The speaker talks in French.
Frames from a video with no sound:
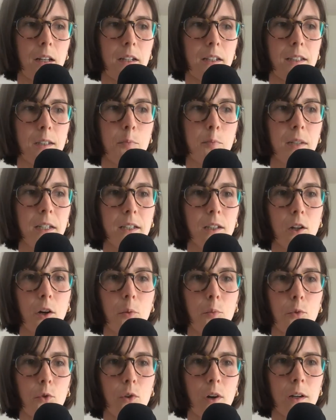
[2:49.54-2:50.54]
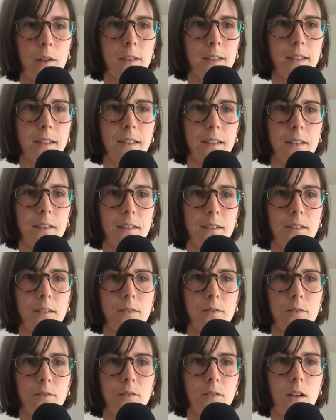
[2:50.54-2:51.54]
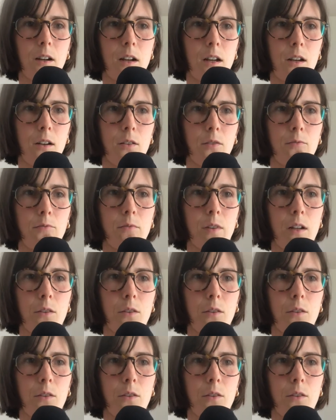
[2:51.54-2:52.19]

explique comme quoi c'est, elle,